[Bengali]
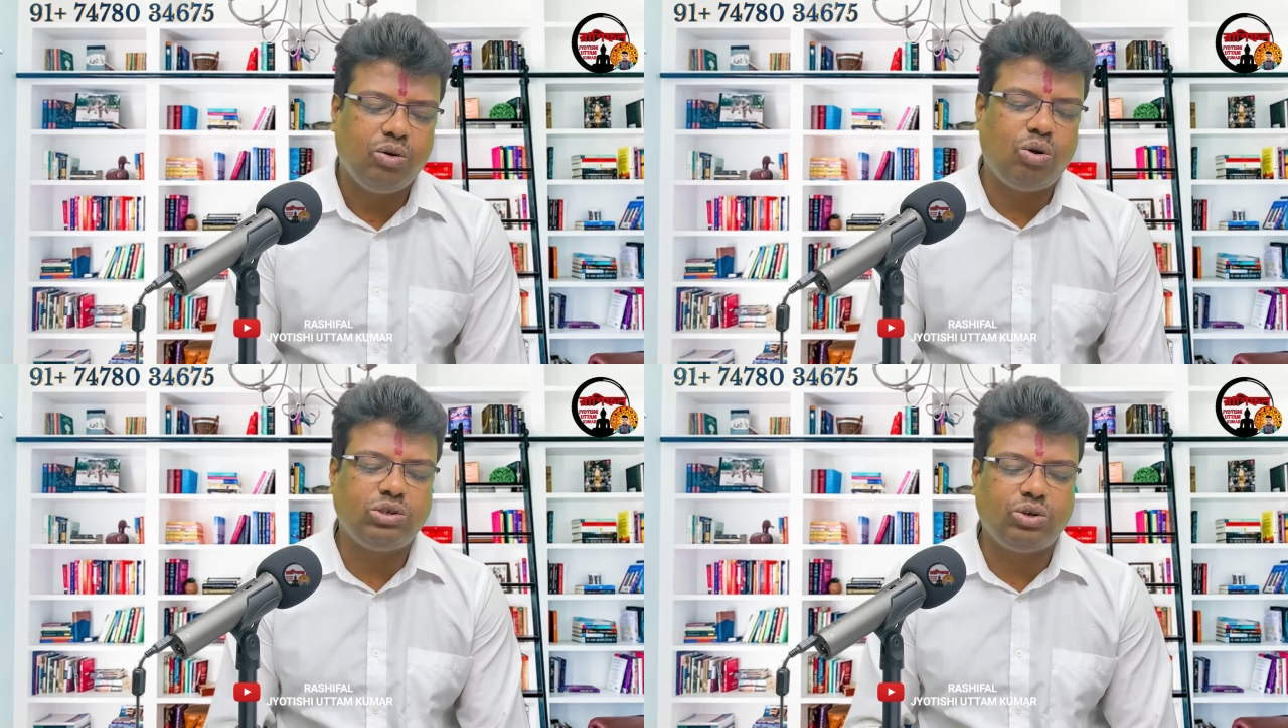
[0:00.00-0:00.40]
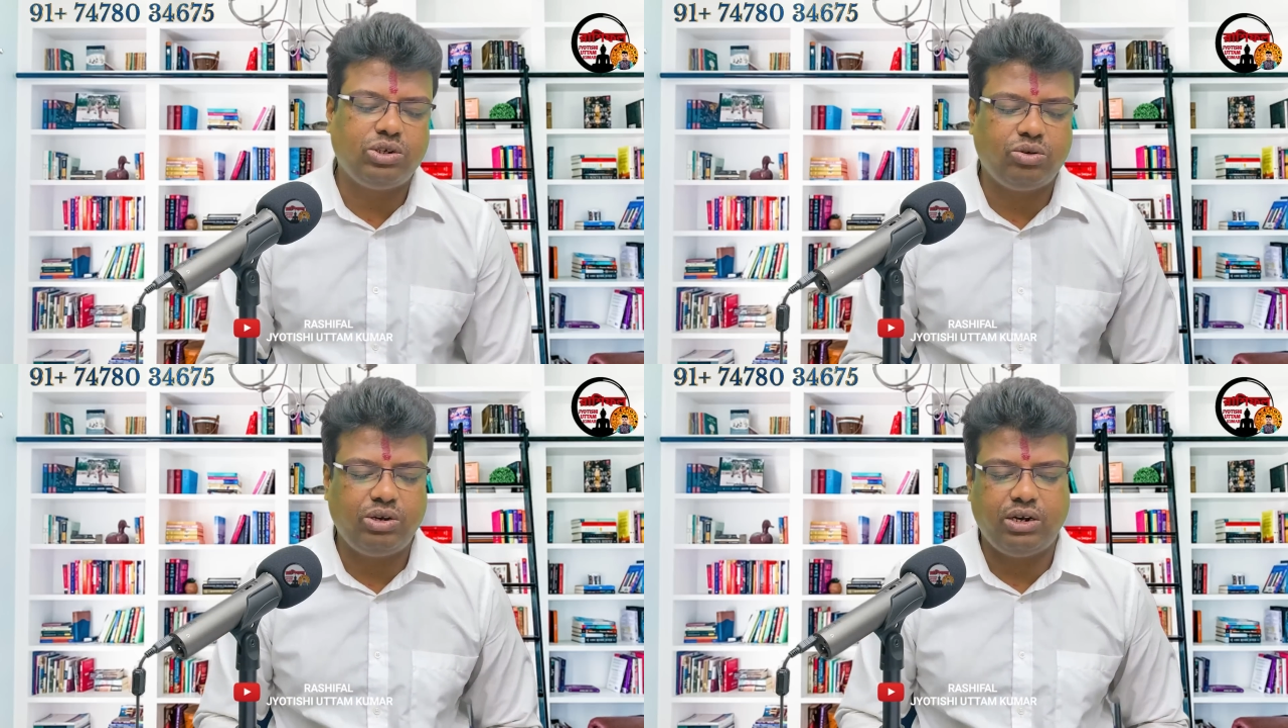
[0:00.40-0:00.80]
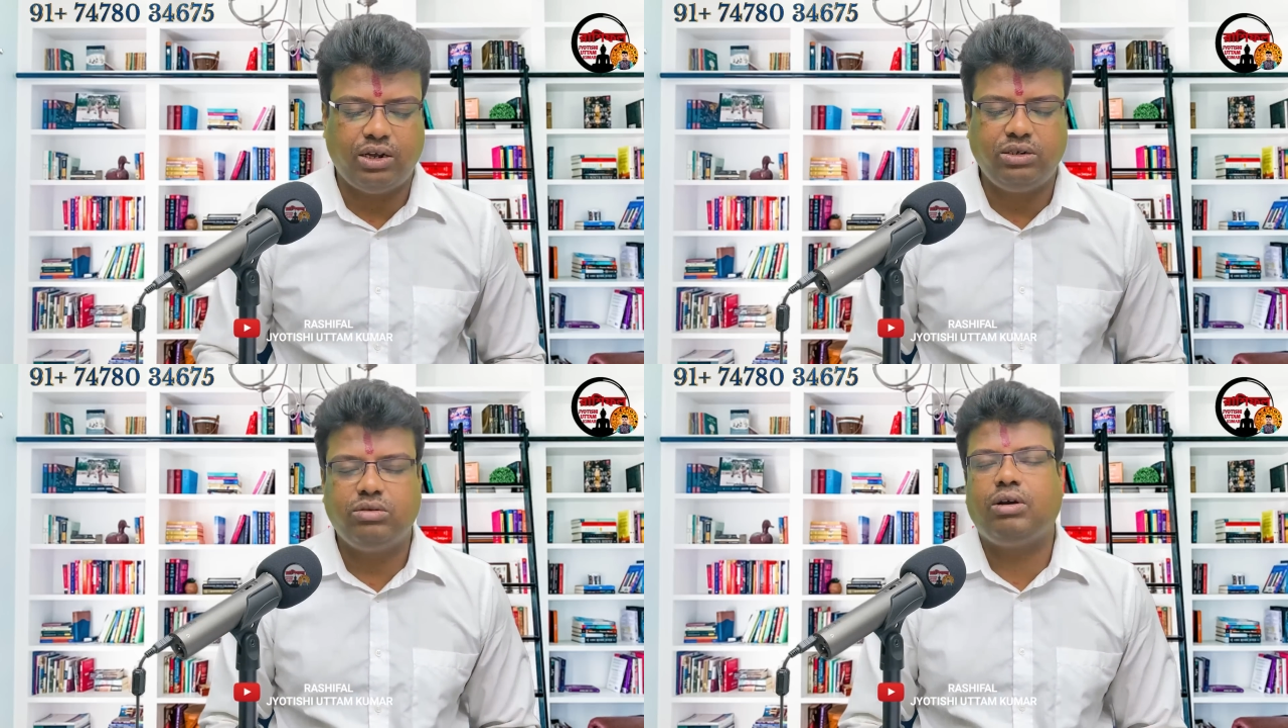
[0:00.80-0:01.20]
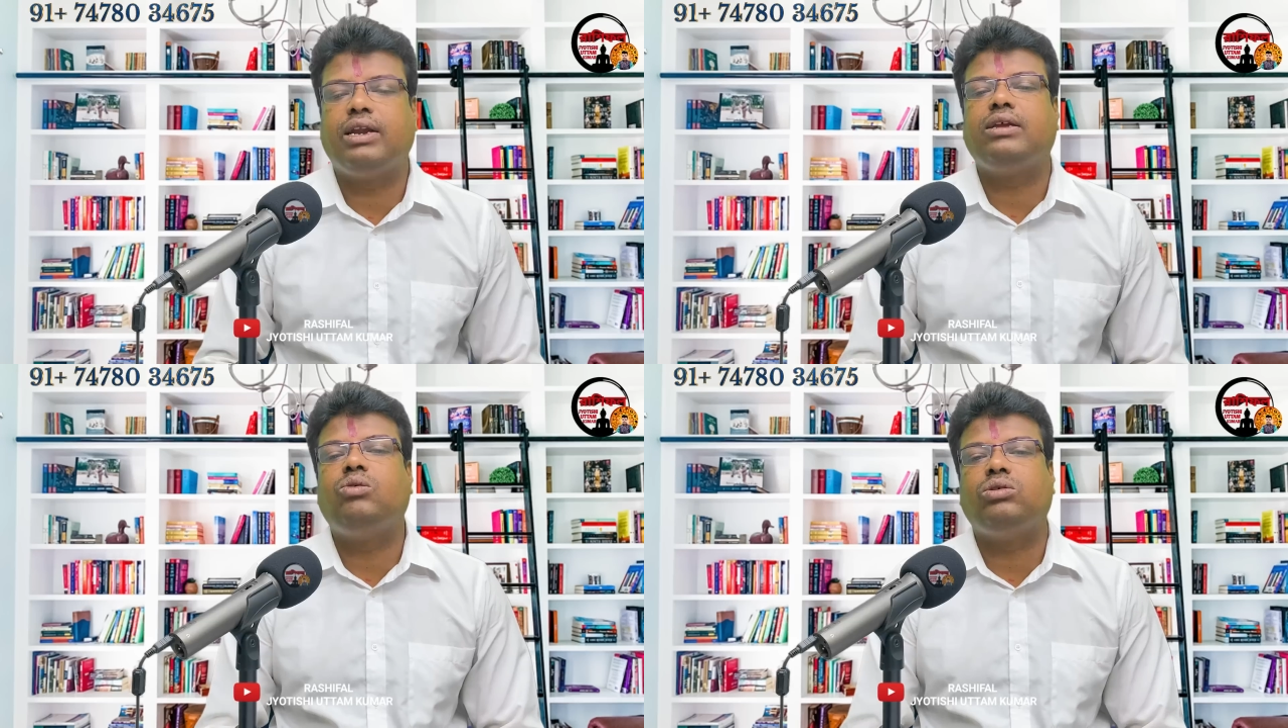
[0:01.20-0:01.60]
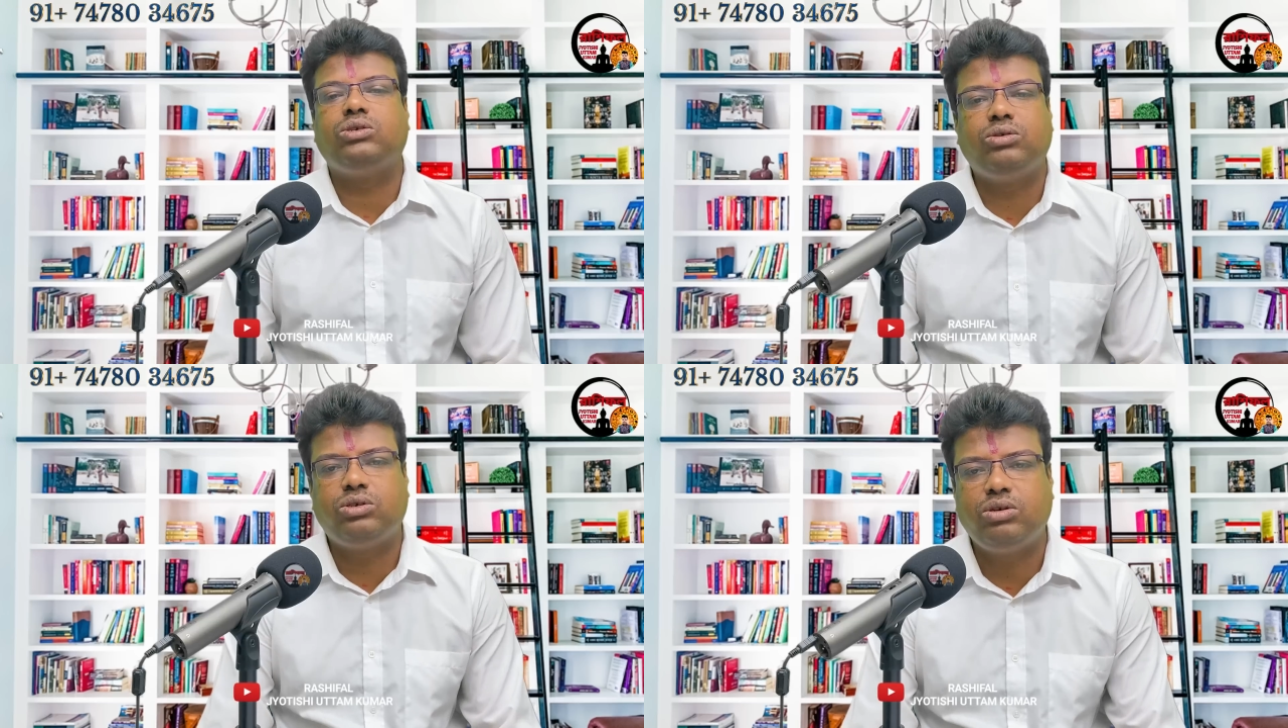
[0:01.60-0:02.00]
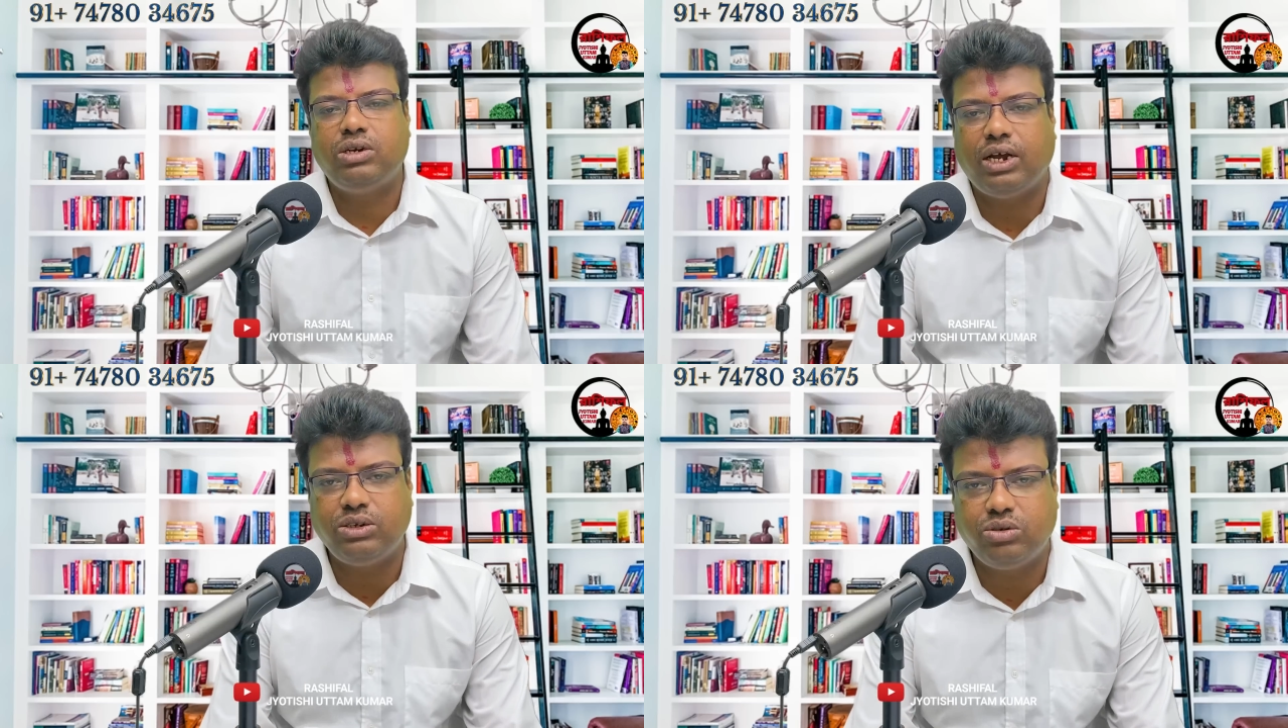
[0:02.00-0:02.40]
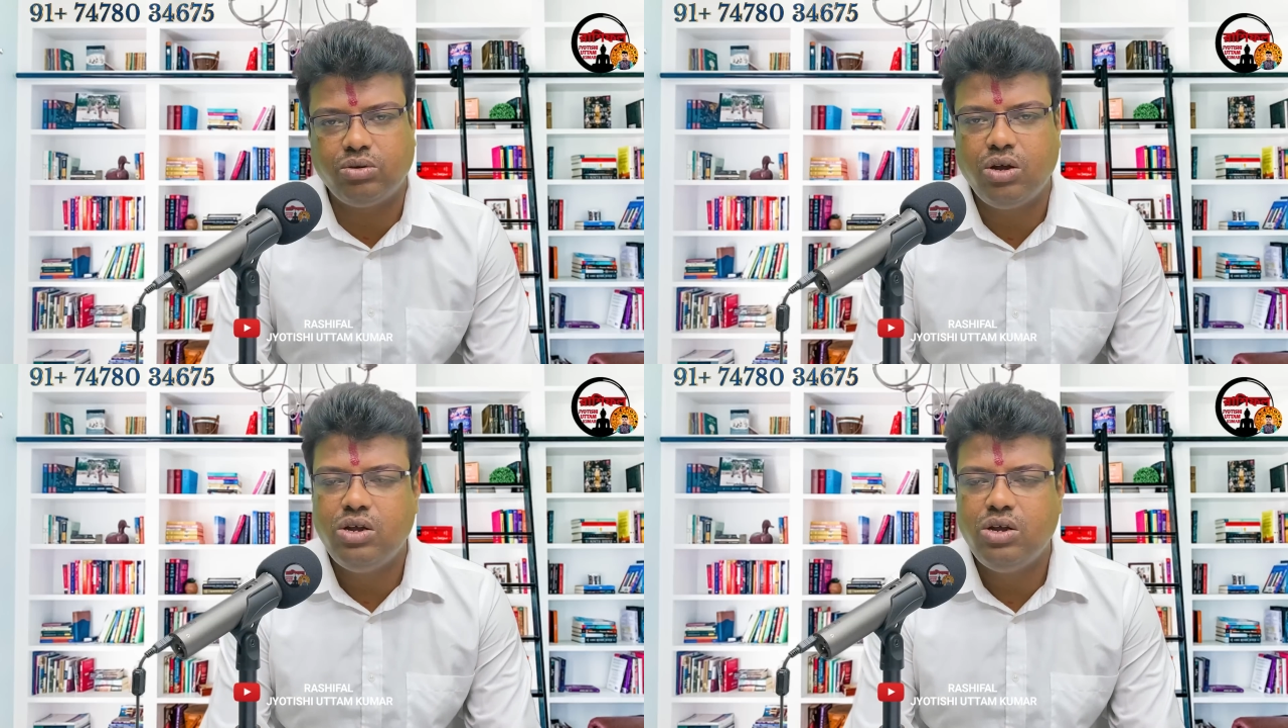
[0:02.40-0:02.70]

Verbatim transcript: গজকিশোরী রাজযোগ আর এই গজকিশোরী রাজযোগ